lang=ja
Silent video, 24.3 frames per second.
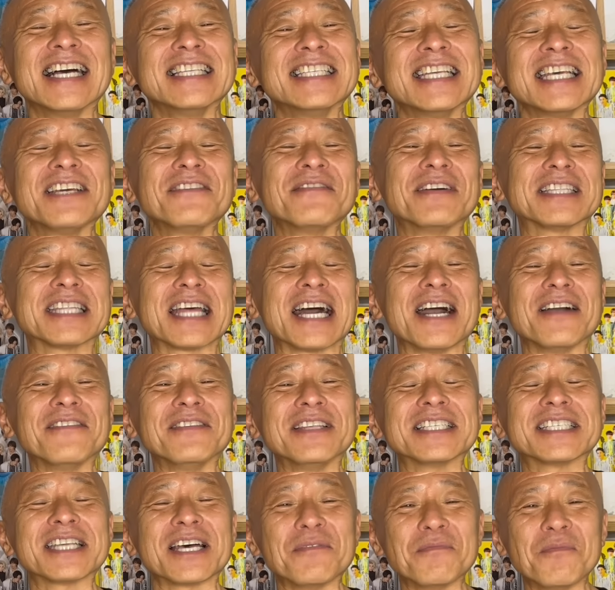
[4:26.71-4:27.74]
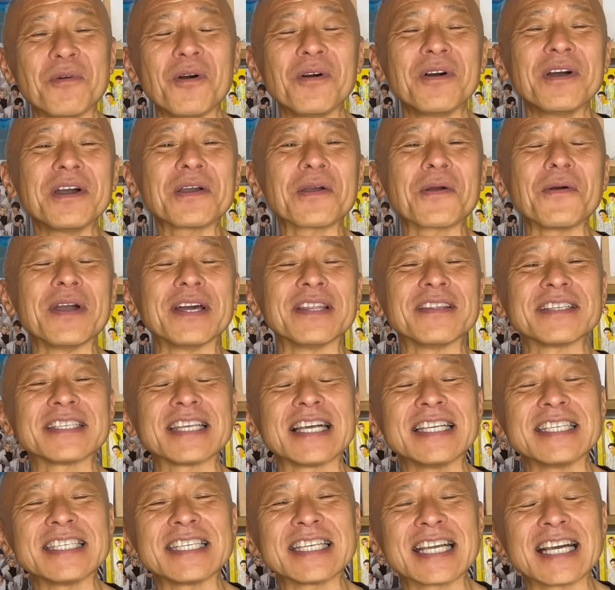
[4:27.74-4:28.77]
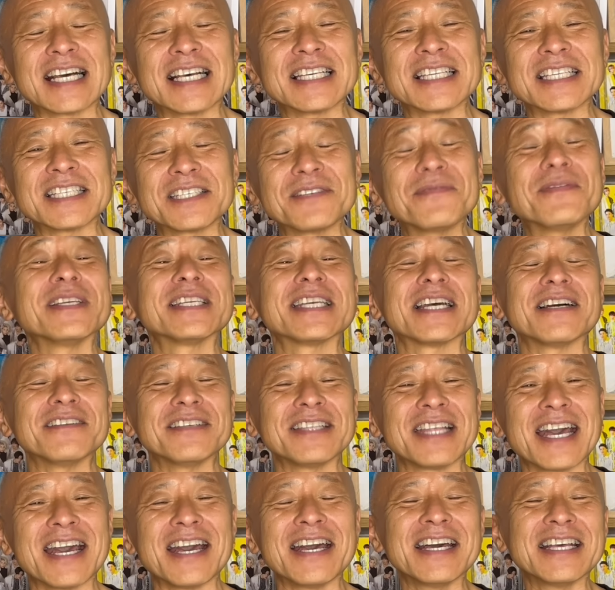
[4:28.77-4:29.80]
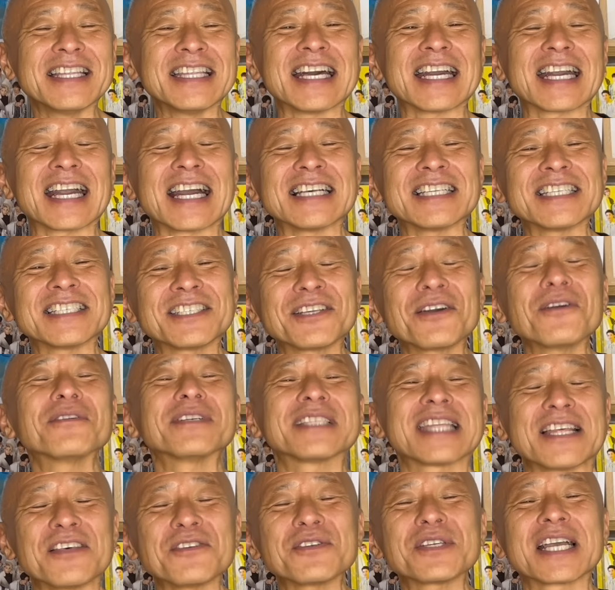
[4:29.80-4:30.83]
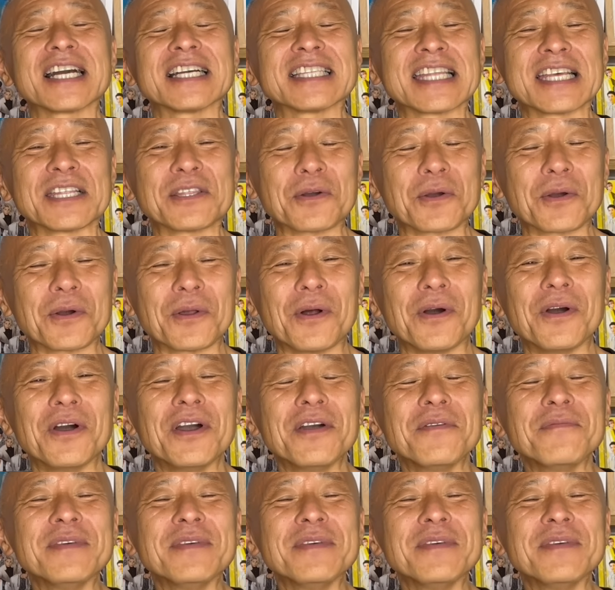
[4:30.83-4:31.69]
ぜひまた皆さんも今夜の3時間スペシャルで、なんかすごく楽しかったところ、